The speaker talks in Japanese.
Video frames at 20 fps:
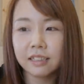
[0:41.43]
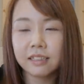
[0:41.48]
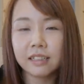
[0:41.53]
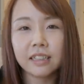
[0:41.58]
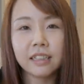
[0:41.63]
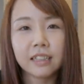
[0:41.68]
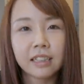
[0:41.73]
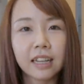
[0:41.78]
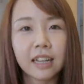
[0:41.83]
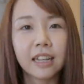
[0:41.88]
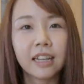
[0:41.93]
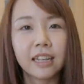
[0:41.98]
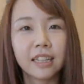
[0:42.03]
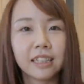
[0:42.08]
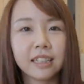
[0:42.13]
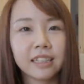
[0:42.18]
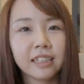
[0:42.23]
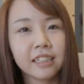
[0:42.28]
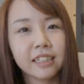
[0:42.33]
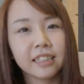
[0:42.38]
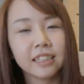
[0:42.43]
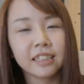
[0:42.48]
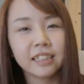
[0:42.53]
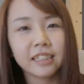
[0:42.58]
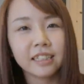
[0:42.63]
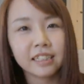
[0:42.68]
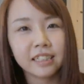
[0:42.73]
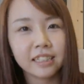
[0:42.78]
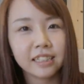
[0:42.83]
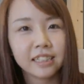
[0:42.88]
絶対い
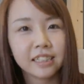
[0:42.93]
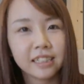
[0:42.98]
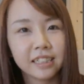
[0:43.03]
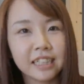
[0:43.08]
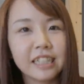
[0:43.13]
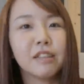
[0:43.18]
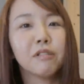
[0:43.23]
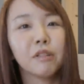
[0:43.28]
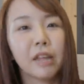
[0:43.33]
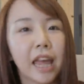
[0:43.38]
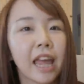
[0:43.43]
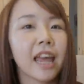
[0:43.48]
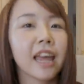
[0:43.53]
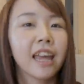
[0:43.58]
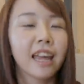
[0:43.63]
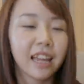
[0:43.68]
いよね